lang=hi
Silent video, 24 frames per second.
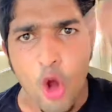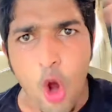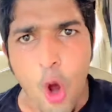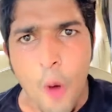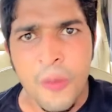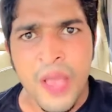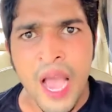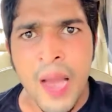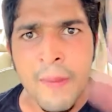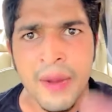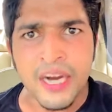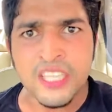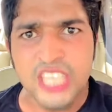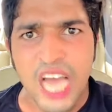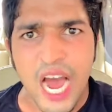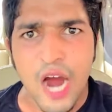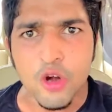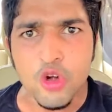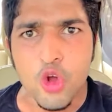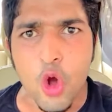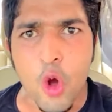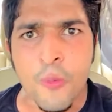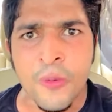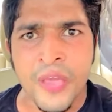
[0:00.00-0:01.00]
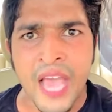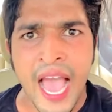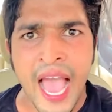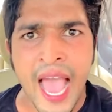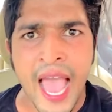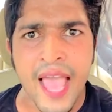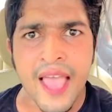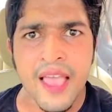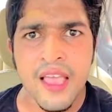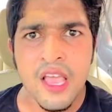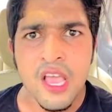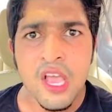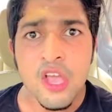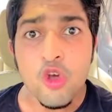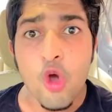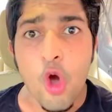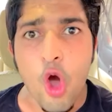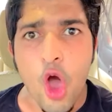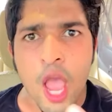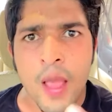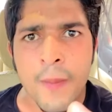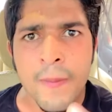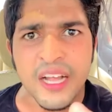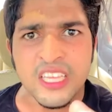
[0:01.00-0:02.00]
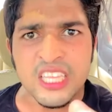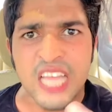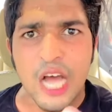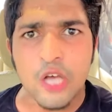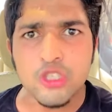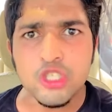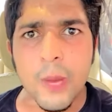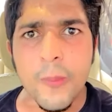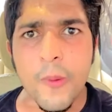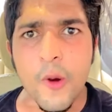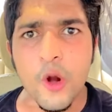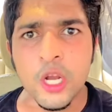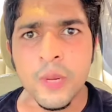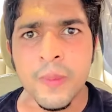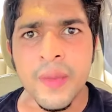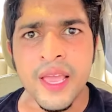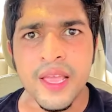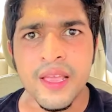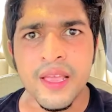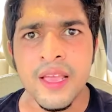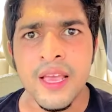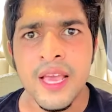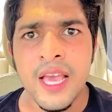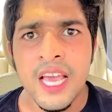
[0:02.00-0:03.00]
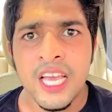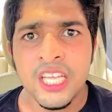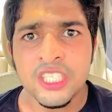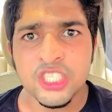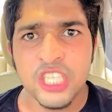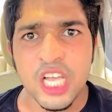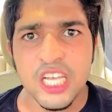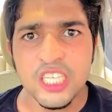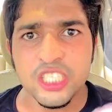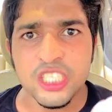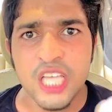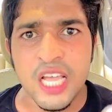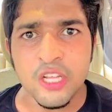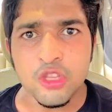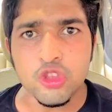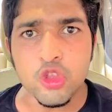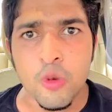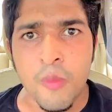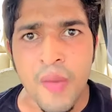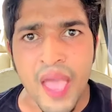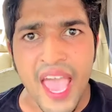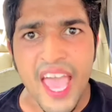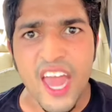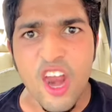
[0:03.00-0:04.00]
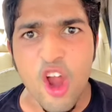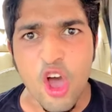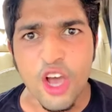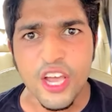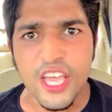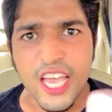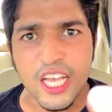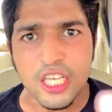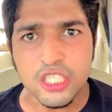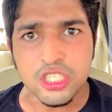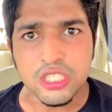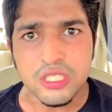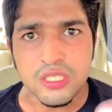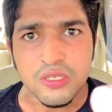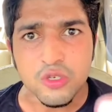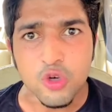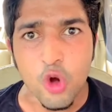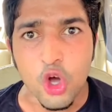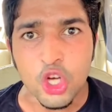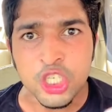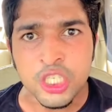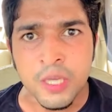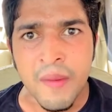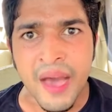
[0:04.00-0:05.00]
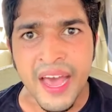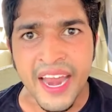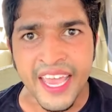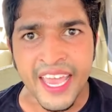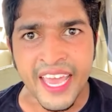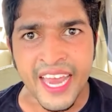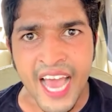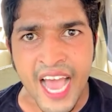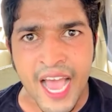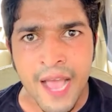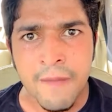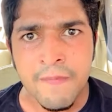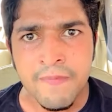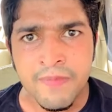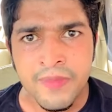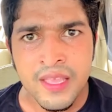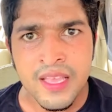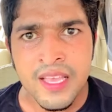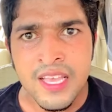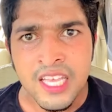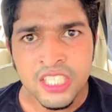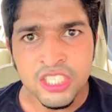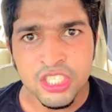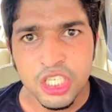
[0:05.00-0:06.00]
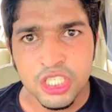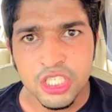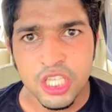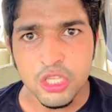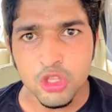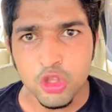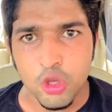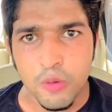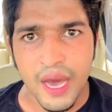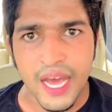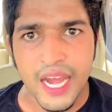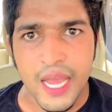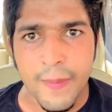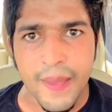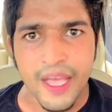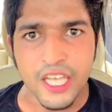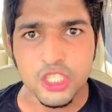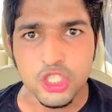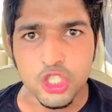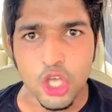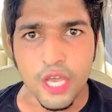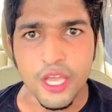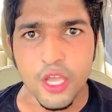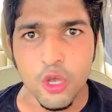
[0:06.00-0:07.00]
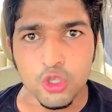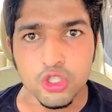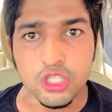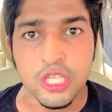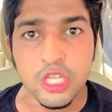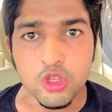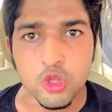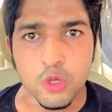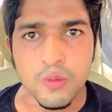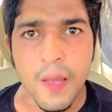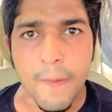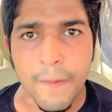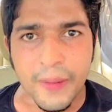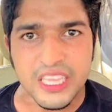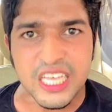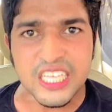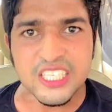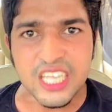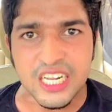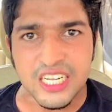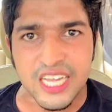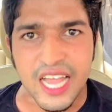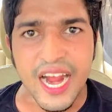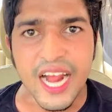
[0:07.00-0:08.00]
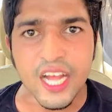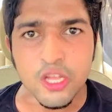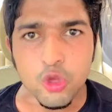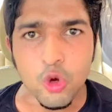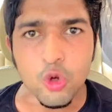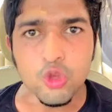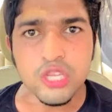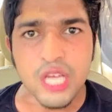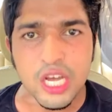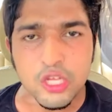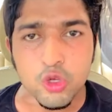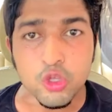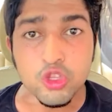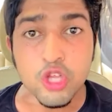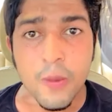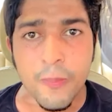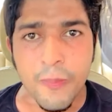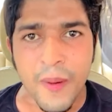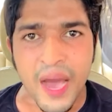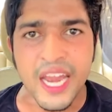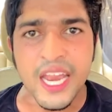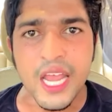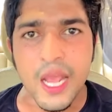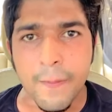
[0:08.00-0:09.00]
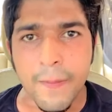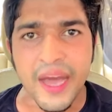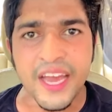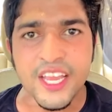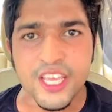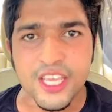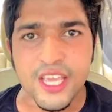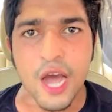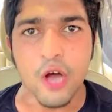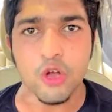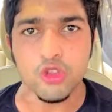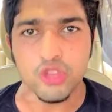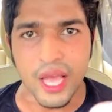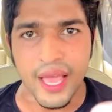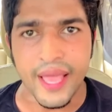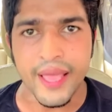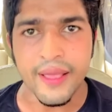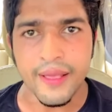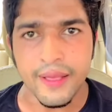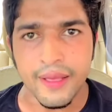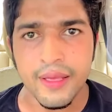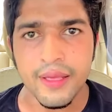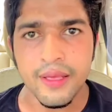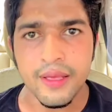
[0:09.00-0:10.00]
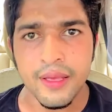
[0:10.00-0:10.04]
डूब के मर जाओ डूब के कोई मत आओ सपोर्ट में जिस दिन तुम्हें लोग ये रोस्ट मारेंगे ना जिस दिन तुम्हारी बेचती होगी उस दिन तुम्हें पता चल जाएगा दूध का दूध और पानी का पानी क्या होता है